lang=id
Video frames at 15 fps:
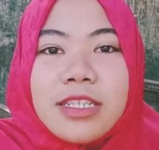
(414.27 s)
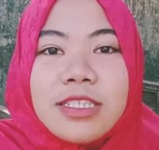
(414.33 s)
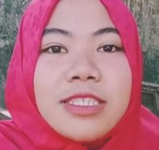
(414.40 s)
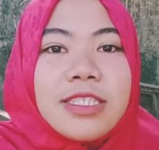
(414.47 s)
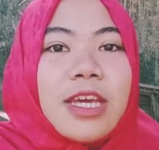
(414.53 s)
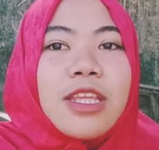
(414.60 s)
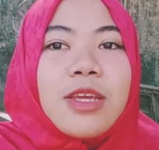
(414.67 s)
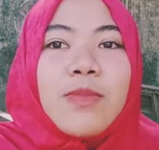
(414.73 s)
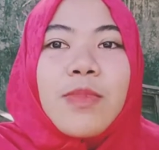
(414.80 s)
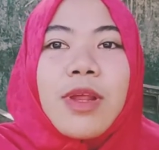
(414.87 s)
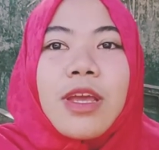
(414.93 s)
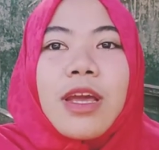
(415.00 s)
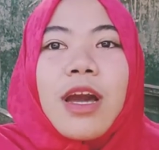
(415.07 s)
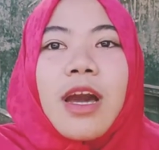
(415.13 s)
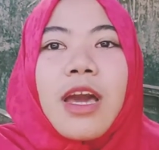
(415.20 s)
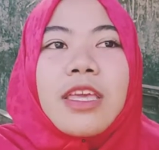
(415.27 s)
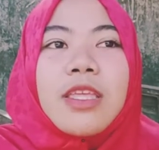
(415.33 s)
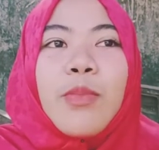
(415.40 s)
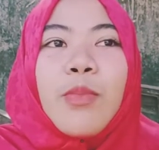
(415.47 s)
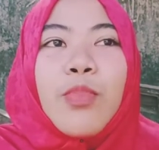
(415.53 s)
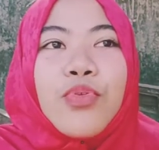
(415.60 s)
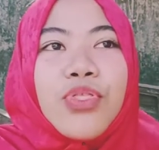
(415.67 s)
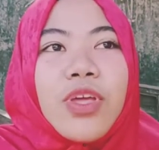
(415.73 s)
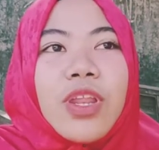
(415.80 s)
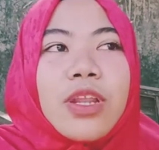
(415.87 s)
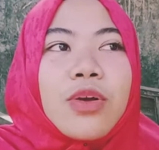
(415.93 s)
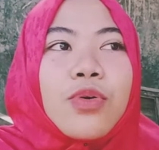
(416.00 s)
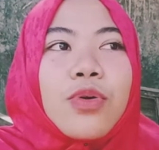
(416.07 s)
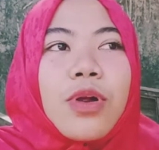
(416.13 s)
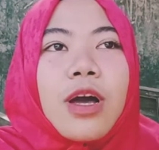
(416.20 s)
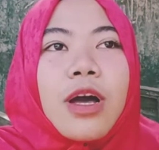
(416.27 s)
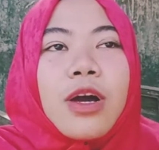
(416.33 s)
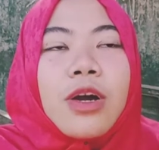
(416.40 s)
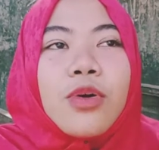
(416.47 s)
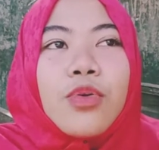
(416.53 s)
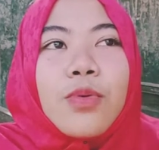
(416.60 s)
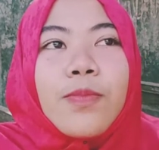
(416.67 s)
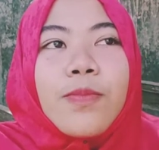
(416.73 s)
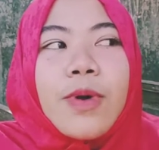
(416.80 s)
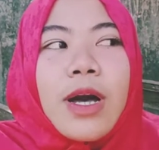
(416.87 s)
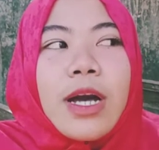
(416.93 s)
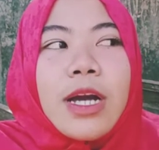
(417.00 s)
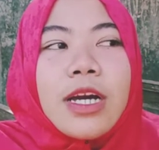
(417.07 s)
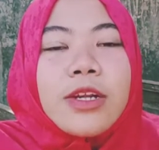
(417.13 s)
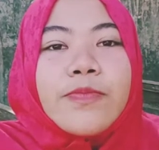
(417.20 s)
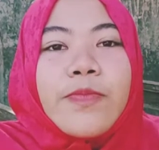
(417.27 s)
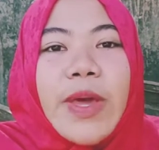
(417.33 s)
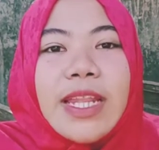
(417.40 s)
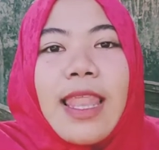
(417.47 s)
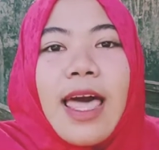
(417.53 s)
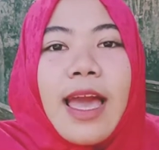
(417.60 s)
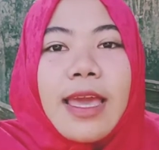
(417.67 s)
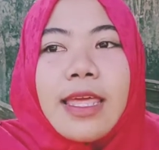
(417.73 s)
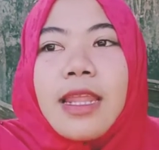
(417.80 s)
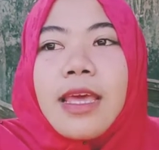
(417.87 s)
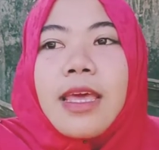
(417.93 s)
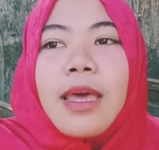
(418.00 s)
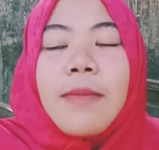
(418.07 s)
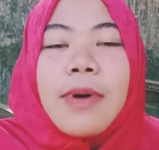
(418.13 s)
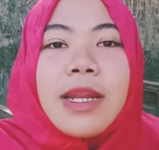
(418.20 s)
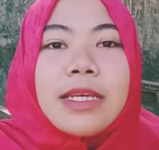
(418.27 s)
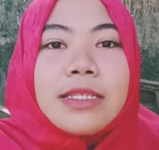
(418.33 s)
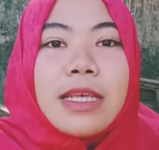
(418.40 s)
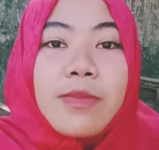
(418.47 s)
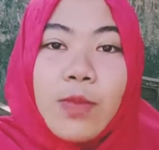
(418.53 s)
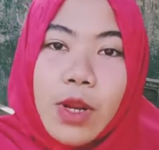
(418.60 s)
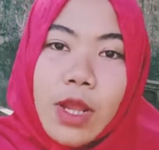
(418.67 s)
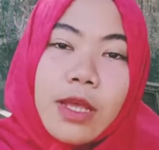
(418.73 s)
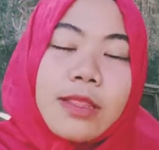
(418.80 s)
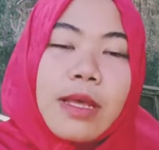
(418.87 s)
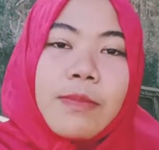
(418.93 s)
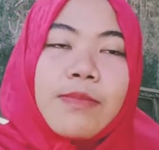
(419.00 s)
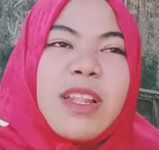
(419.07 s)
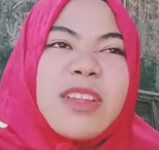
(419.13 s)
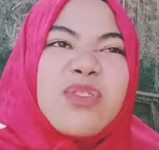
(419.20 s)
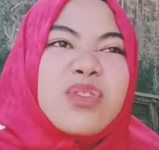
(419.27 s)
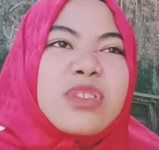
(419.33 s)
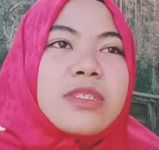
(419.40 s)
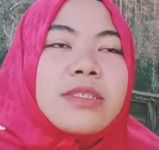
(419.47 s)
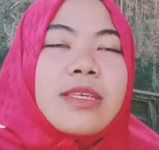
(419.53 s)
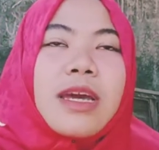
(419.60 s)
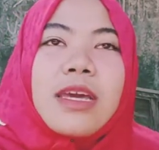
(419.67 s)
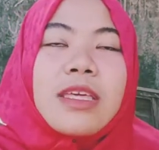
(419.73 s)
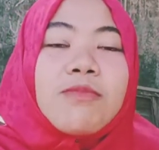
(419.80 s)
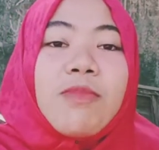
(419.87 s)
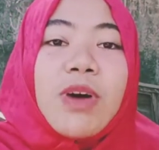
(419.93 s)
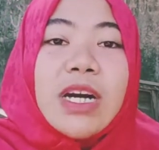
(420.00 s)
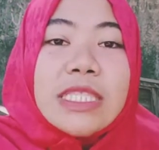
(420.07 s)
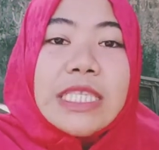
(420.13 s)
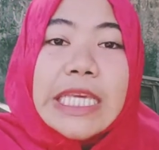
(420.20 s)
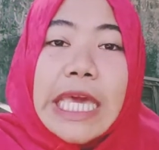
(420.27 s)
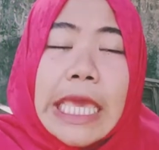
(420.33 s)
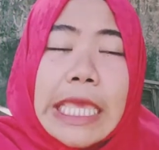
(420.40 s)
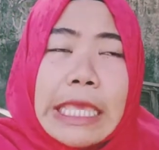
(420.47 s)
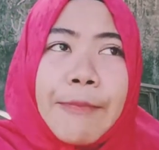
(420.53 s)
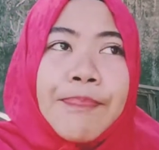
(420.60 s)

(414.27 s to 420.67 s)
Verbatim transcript: Jadi mereka kayak nyebutin uh, grup uh, girl band lain pada saat mereka tampil itu sih nyakit banget sih kayaknya.